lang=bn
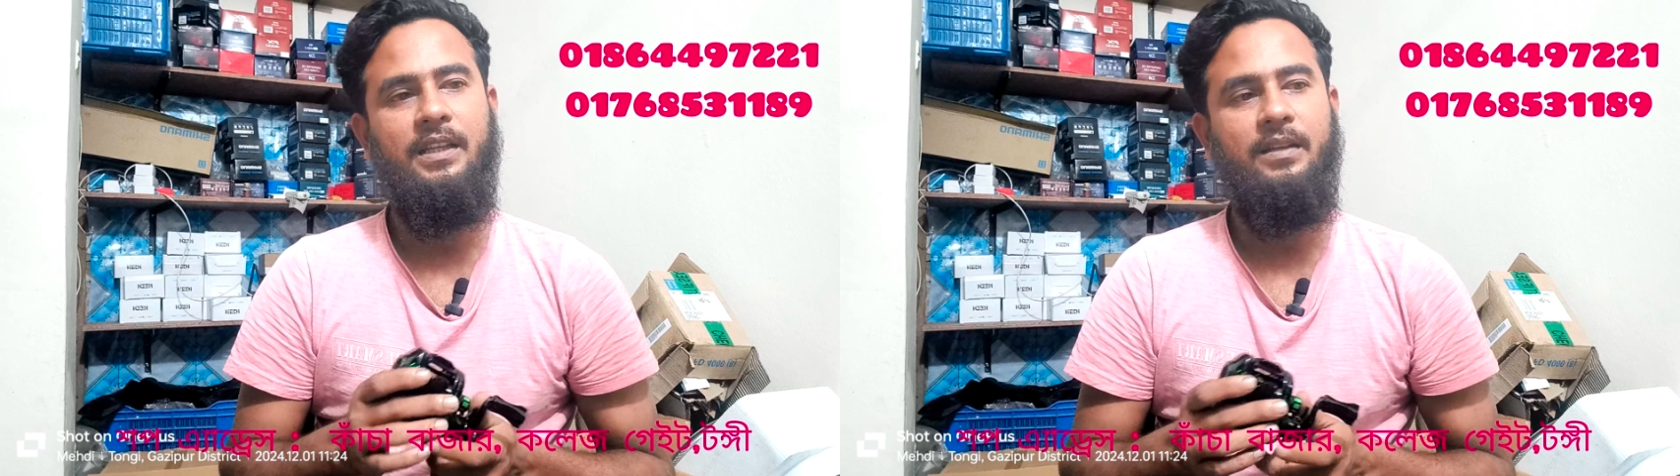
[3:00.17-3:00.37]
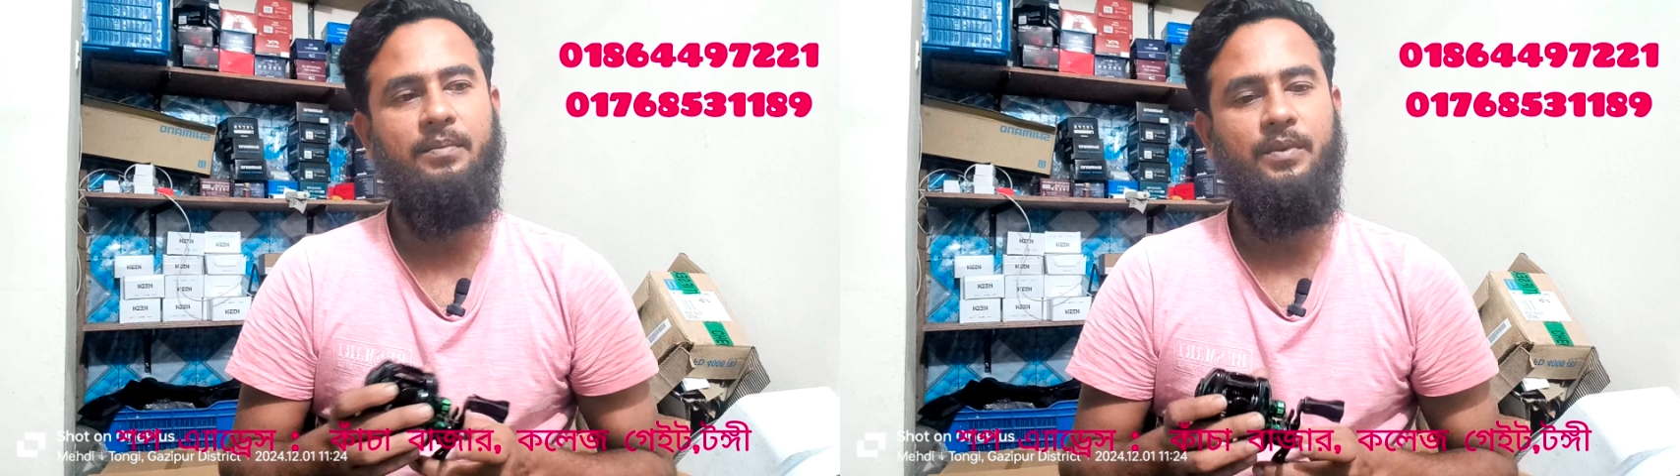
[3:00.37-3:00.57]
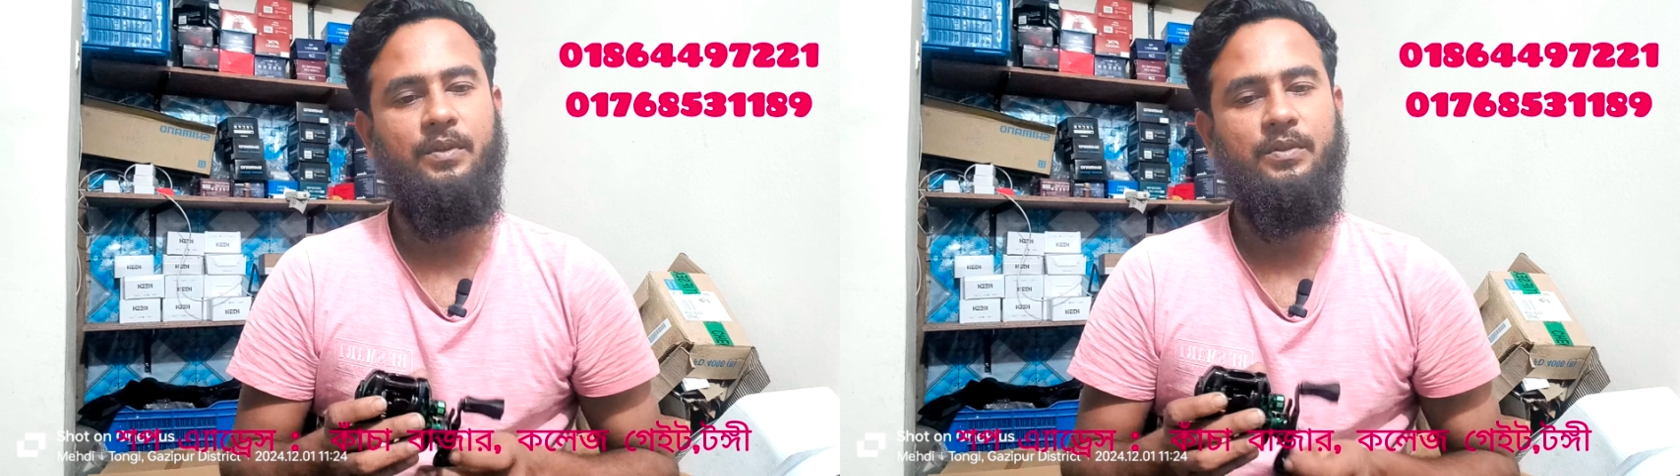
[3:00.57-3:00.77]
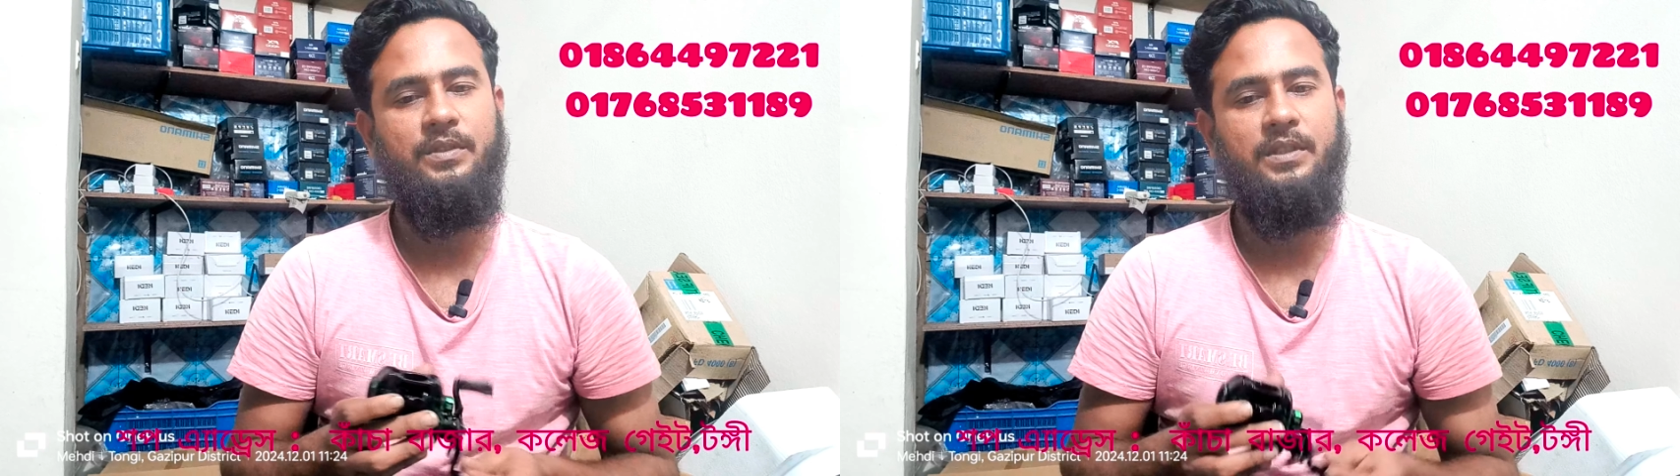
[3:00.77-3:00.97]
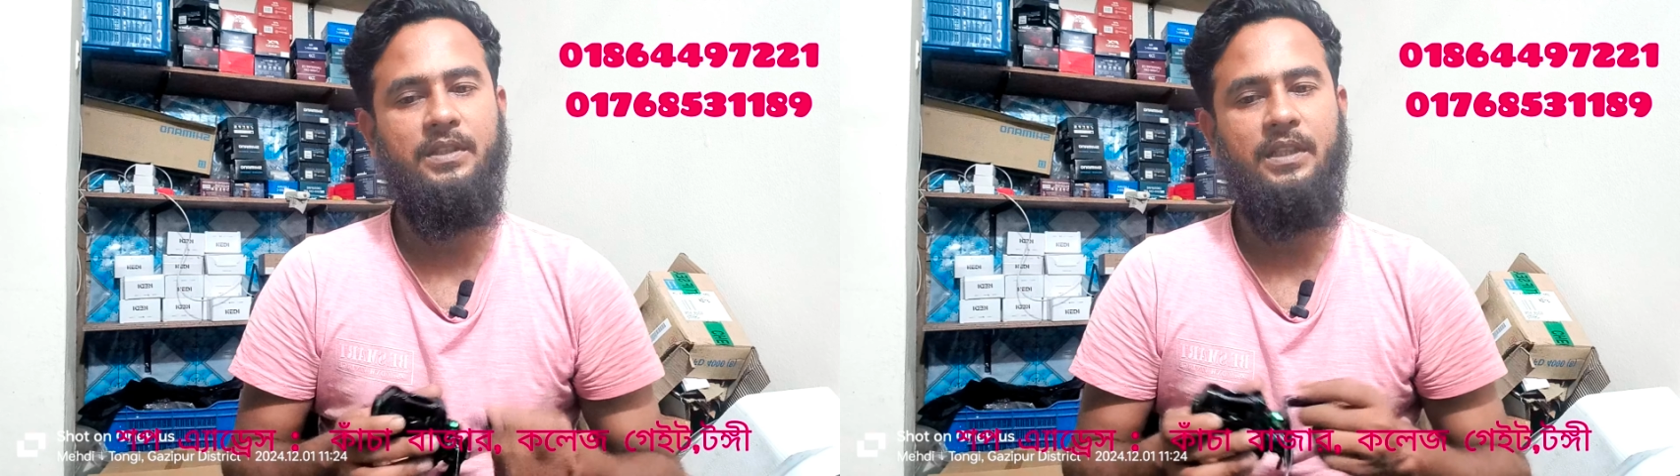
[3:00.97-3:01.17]
তারপরে
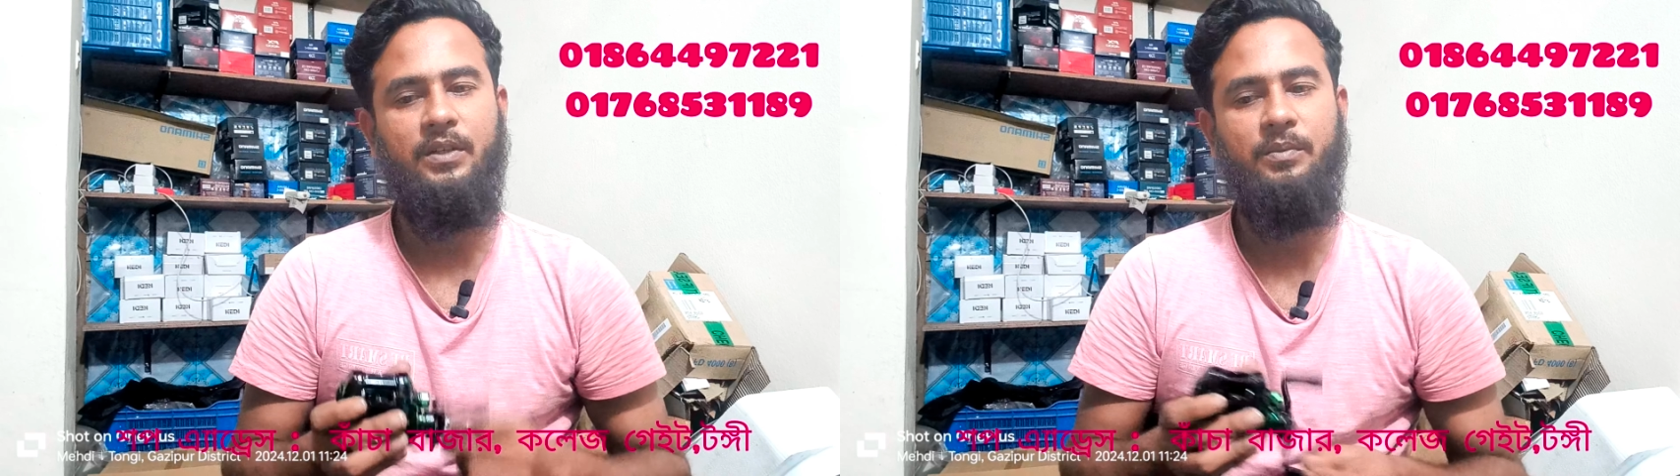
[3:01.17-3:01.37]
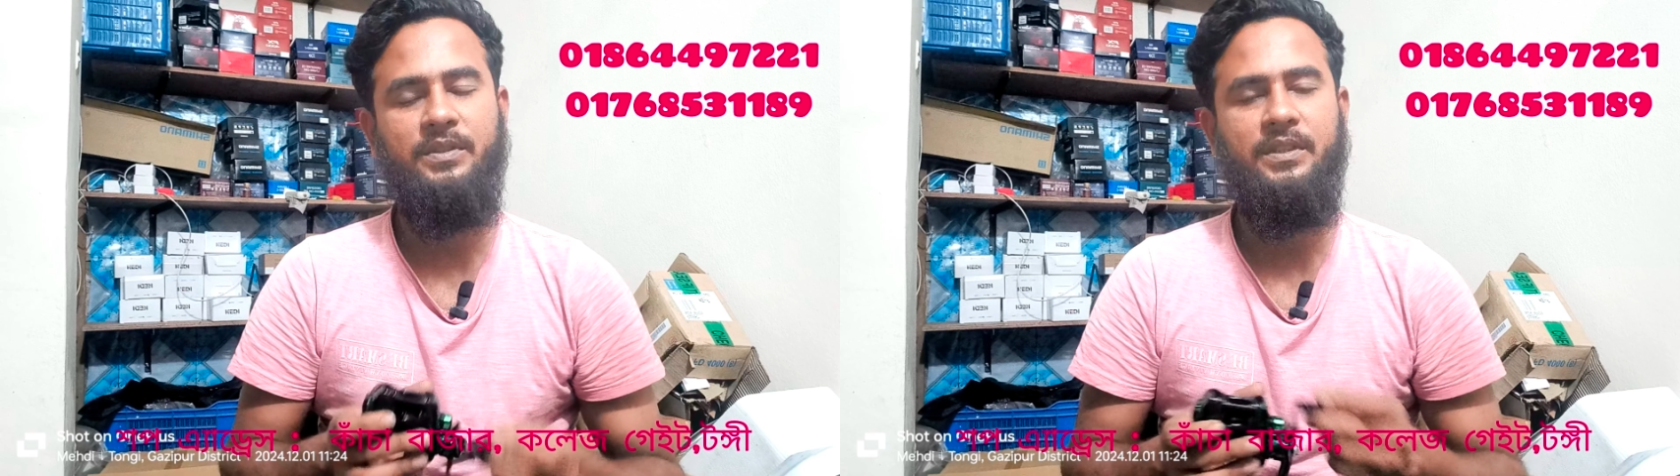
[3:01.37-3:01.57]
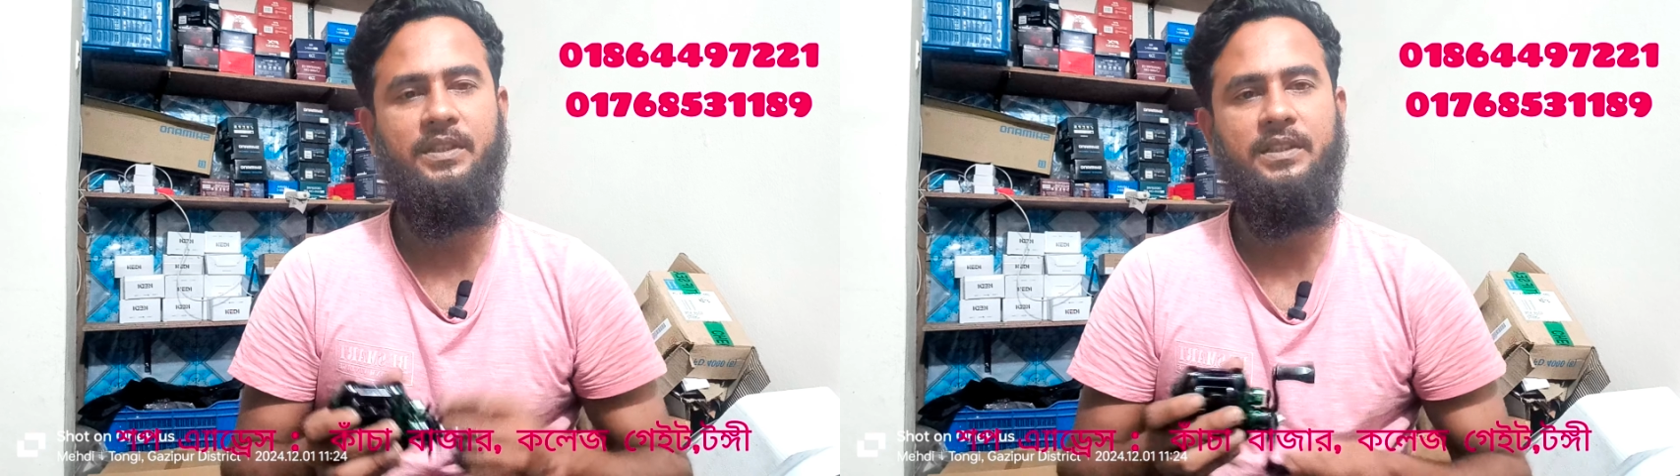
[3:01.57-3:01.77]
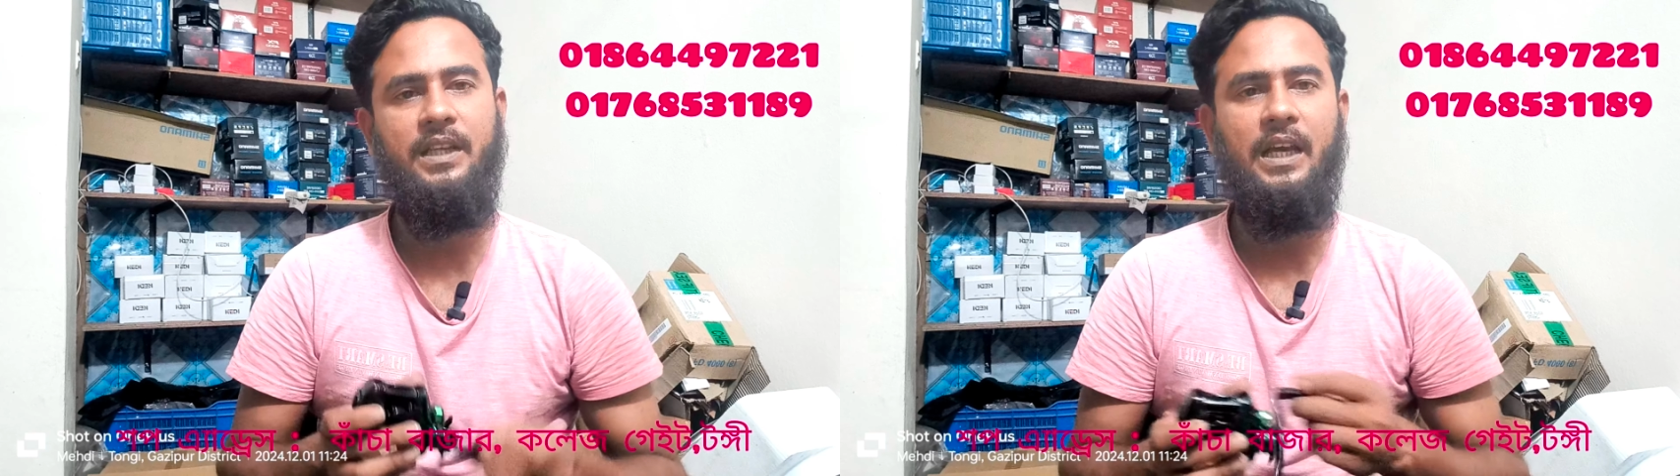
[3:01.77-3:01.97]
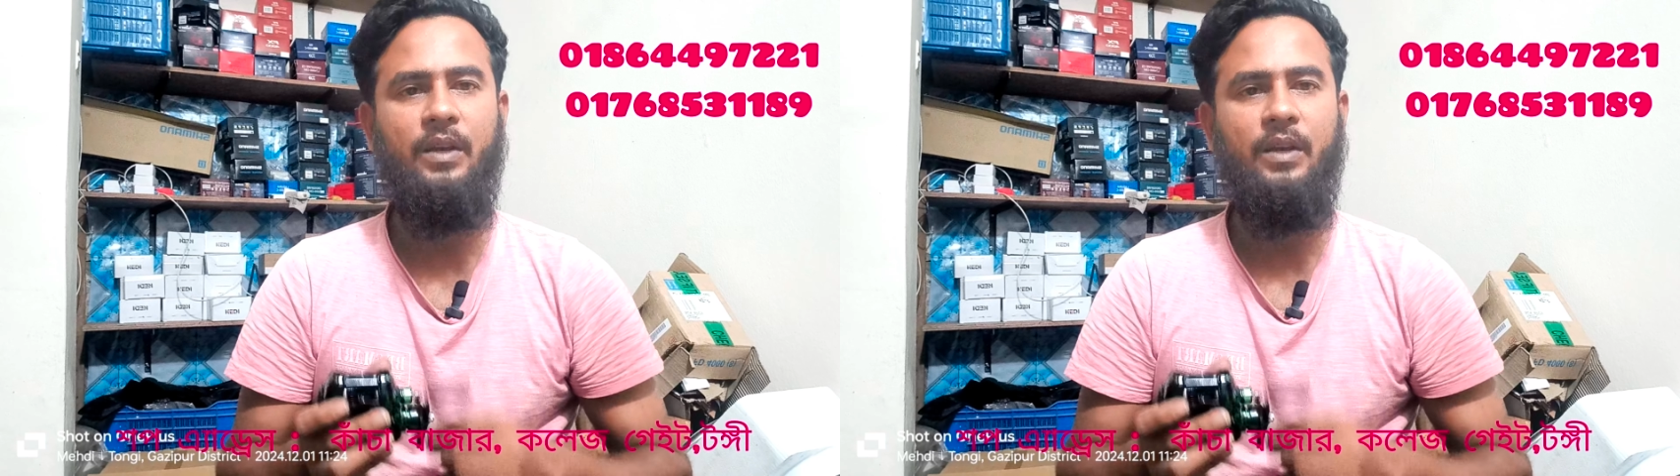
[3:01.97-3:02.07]
হচ্ছে তাকুমি সিরিজের